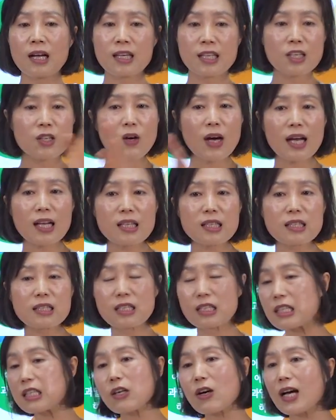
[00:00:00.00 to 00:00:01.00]

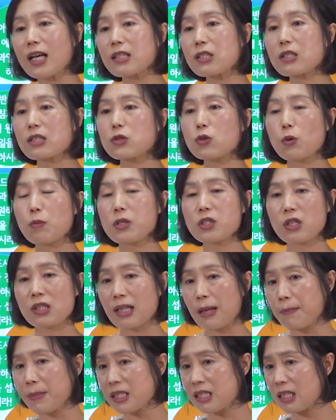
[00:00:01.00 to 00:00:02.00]
이러한 이러한 그 동물성
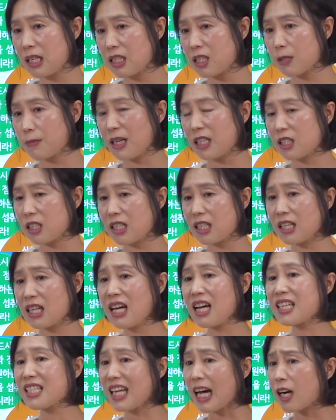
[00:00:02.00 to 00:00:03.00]
단백질이나
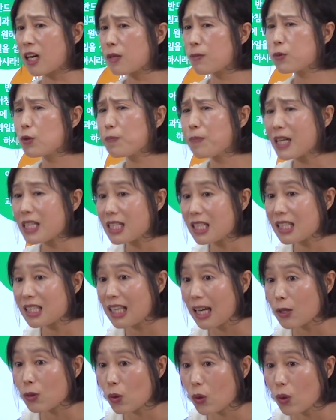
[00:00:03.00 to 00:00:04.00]
지방질이 장을 부패시키지
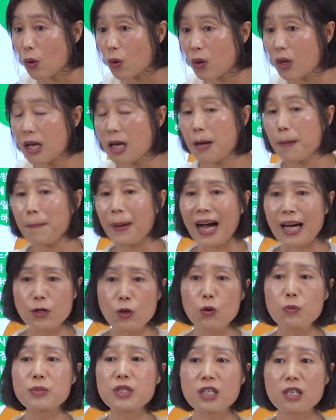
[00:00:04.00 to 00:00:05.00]
않도록 발효
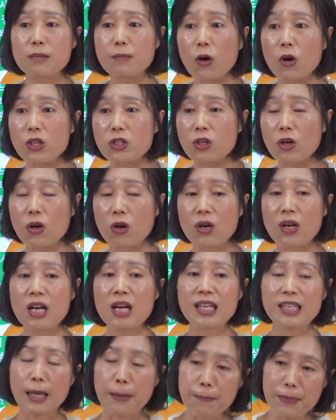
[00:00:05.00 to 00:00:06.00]
음식을 먹어서
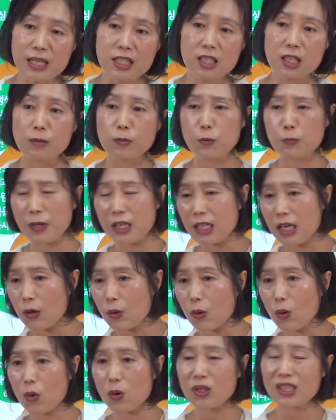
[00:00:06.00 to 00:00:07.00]
단백질이
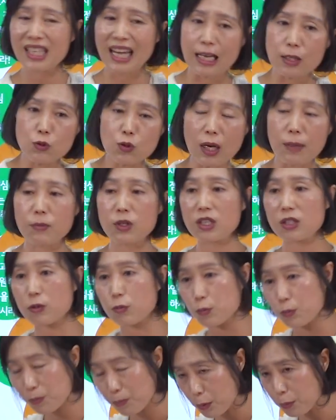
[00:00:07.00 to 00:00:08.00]
부패되고 탄수화물이
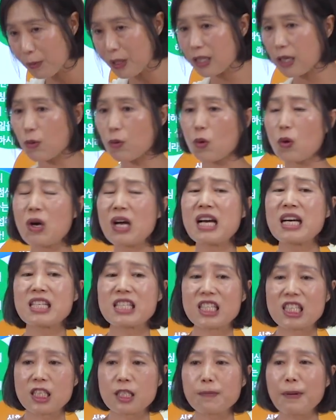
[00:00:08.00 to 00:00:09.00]
부패되고
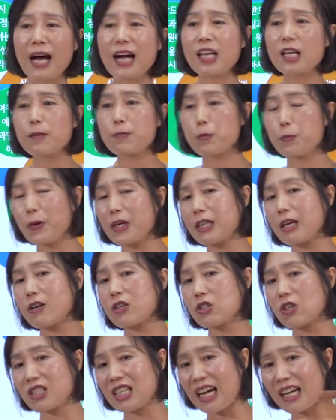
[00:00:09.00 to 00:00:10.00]
지방이
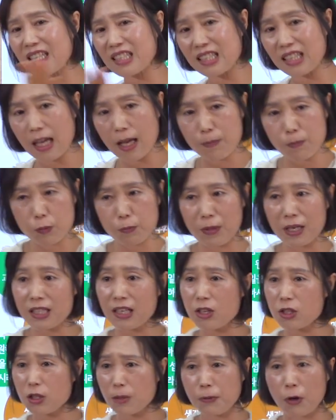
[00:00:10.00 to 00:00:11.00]
부패되어서 장기에
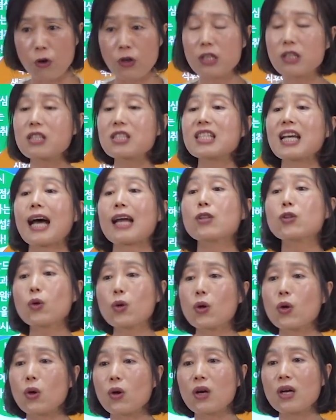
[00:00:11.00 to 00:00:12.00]
부패되어서 병이 들지
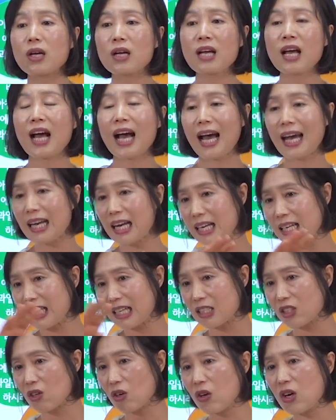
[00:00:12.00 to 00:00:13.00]
않도록
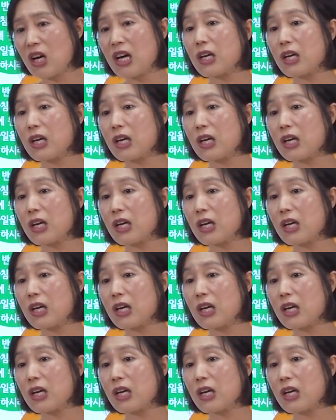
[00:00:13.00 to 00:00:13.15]
하나님께서